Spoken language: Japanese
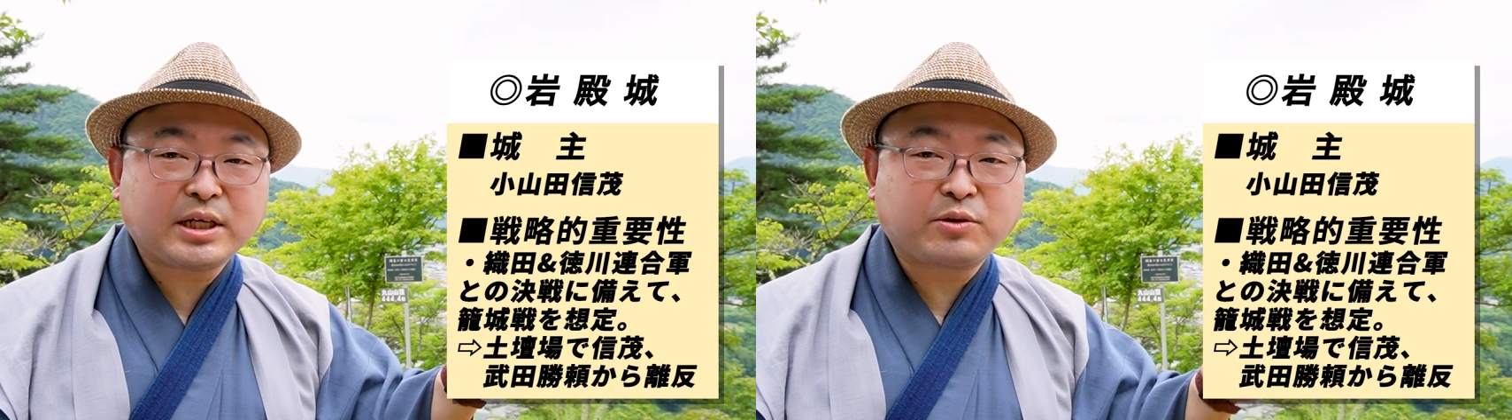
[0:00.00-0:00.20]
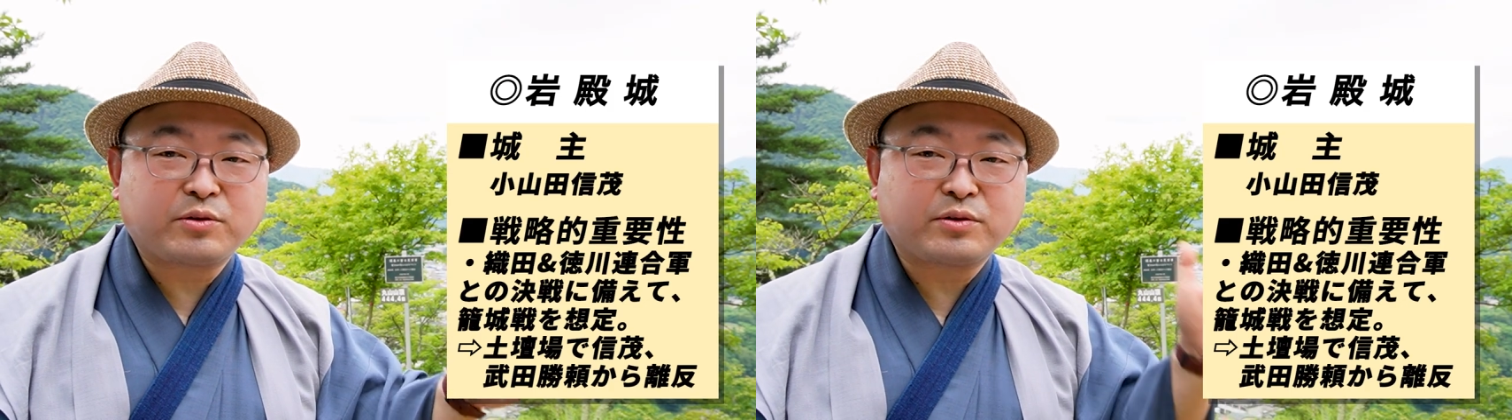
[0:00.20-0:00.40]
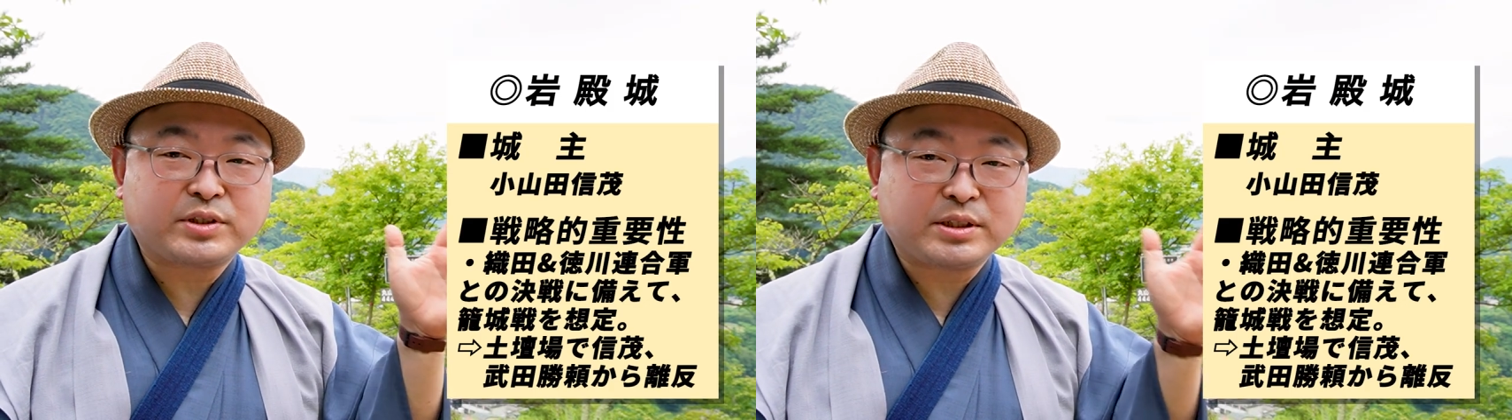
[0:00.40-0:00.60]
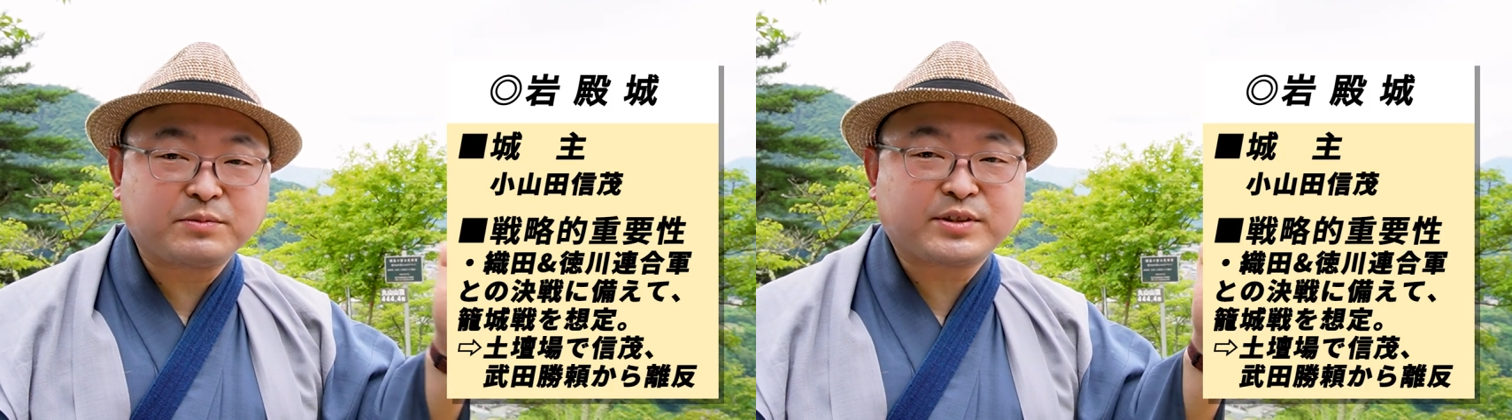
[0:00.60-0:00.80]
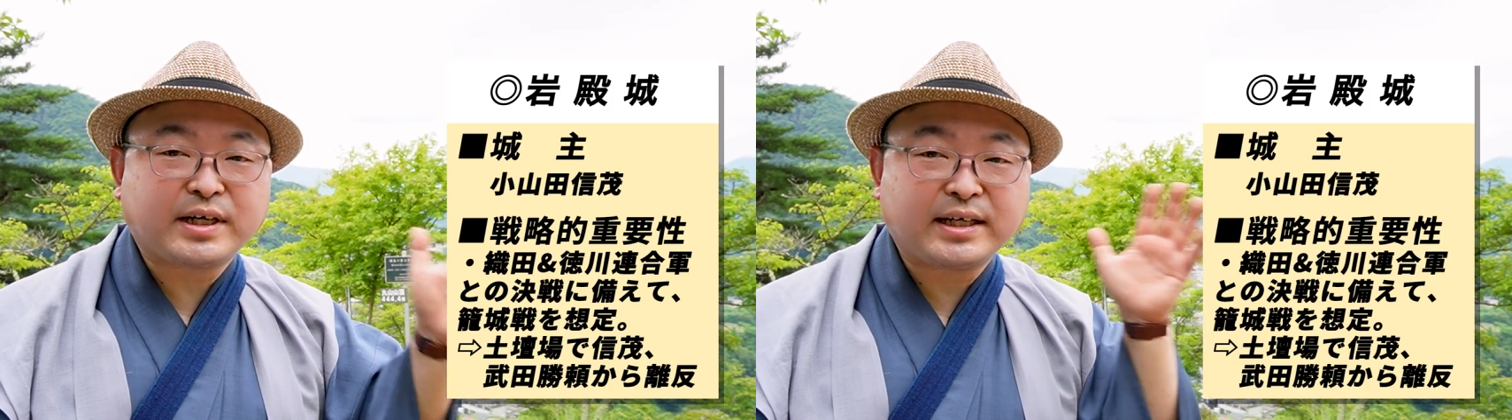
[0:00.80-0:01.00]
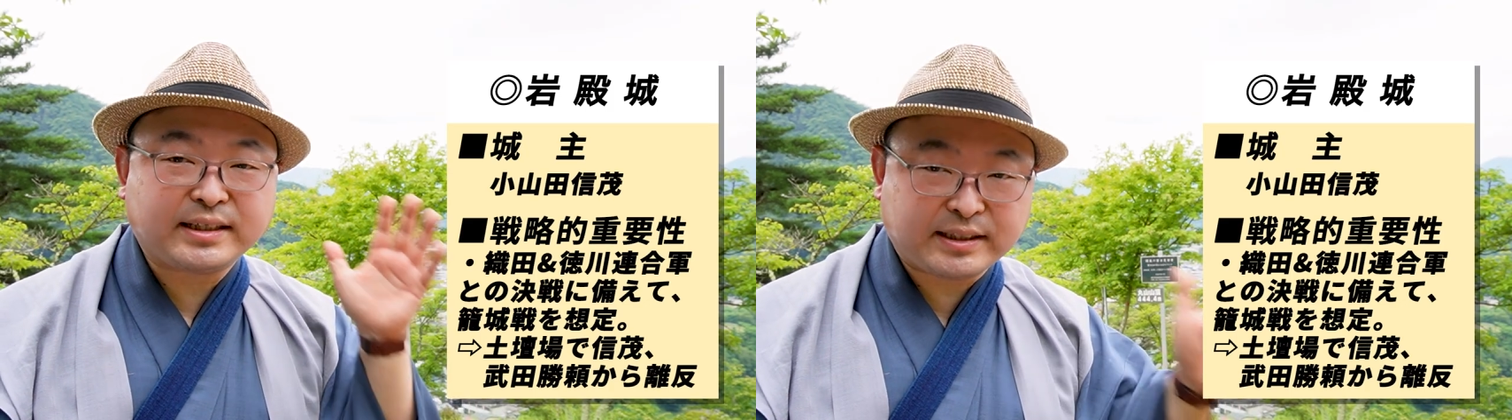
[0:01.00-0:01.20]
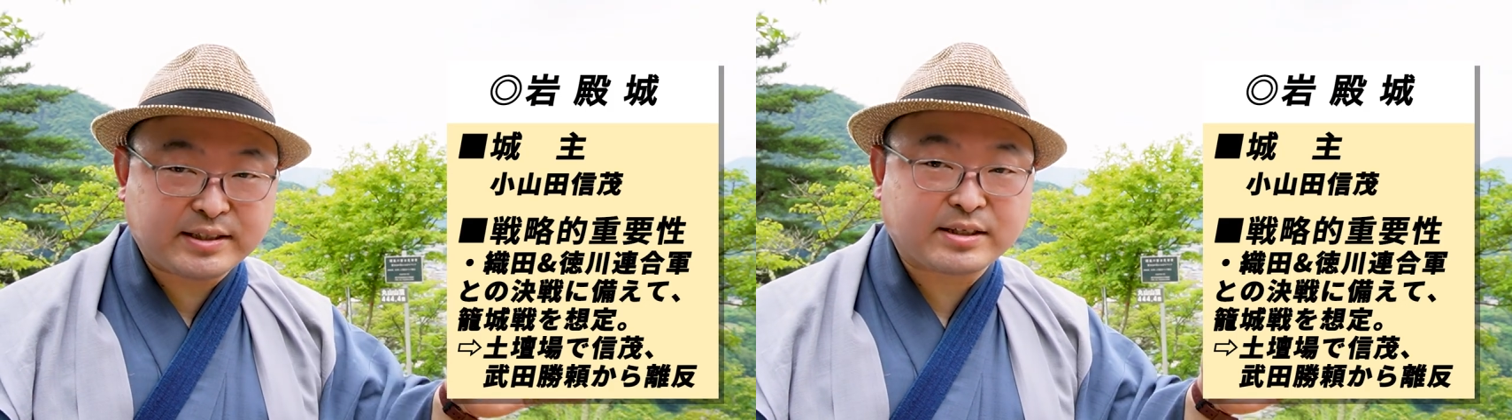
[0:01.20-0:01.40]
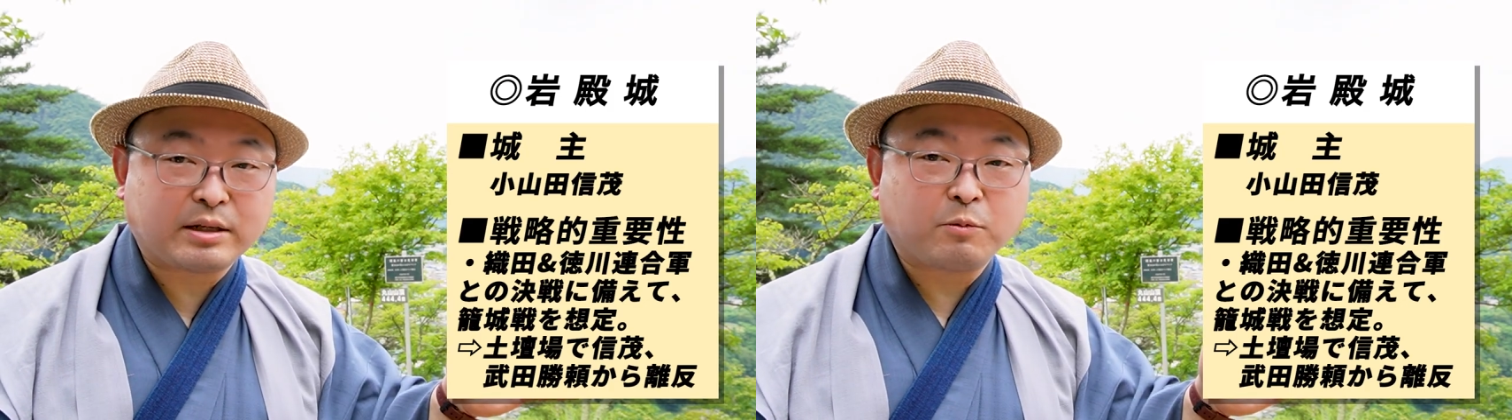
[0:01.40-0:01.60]
という人物がいたん
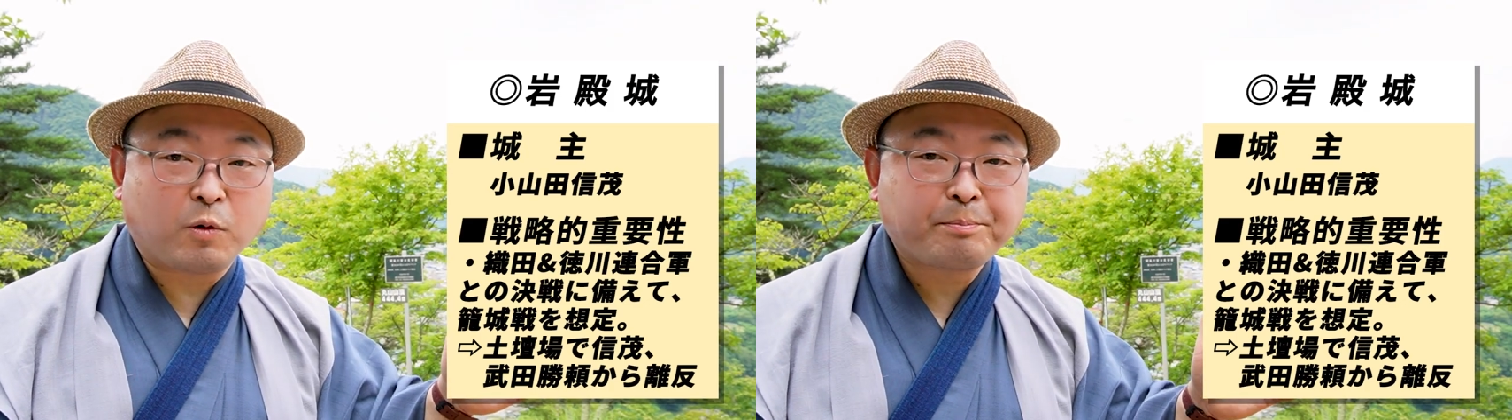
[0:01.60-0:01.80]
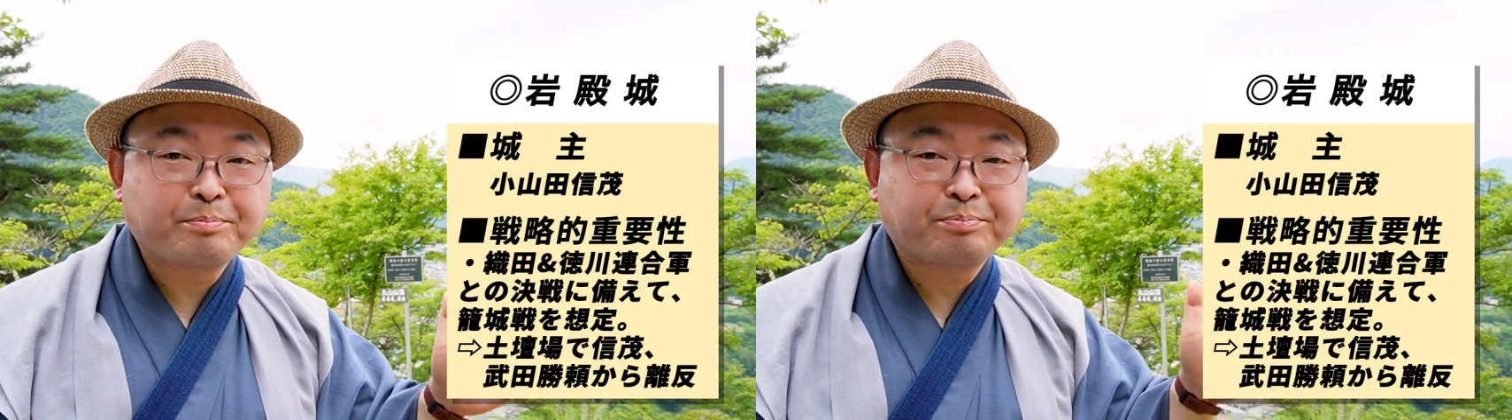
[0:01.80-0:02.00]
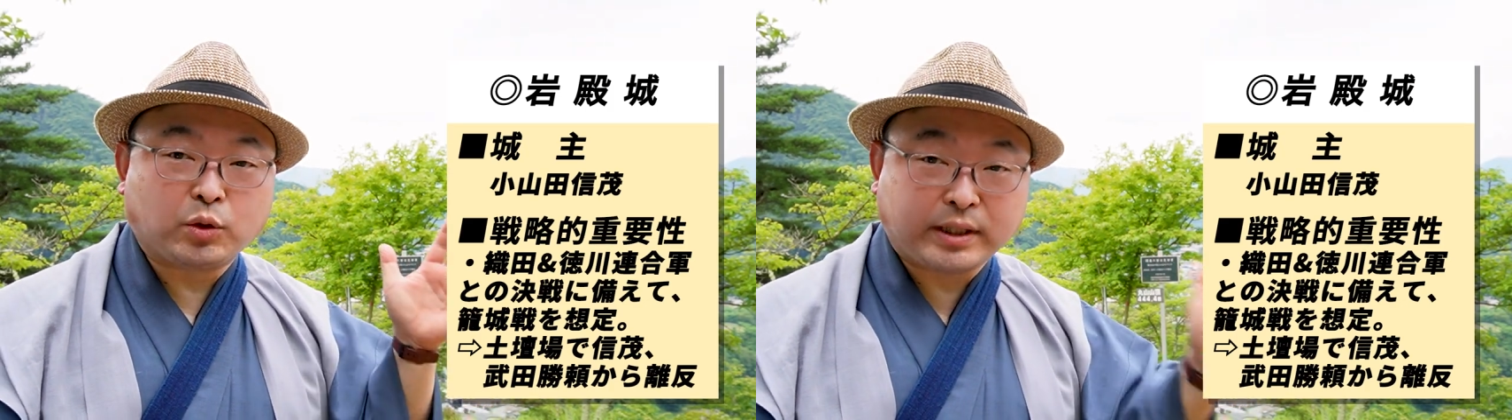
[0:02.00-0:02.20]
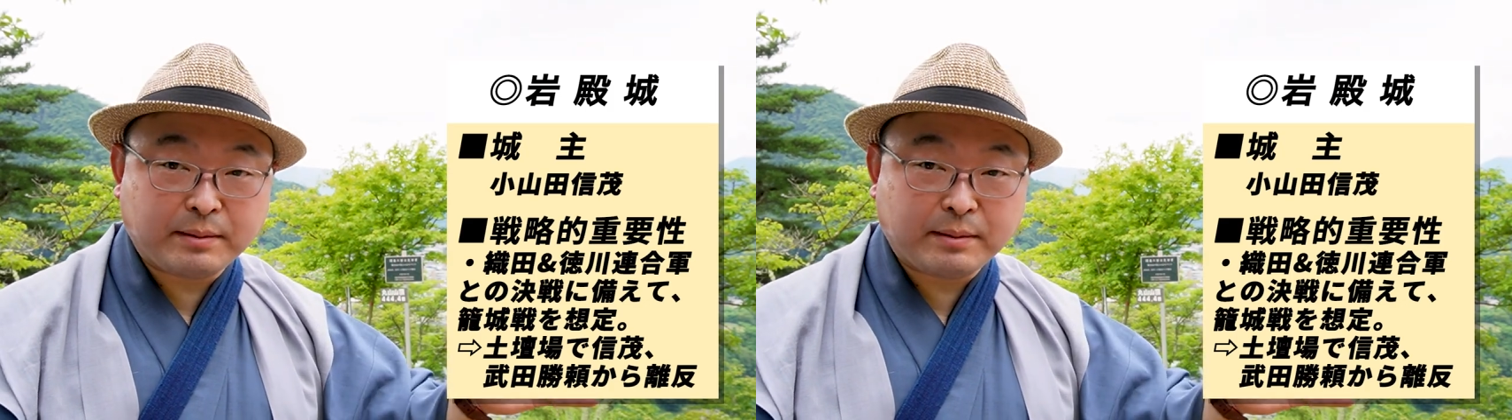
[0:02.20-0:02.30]
ですけれども、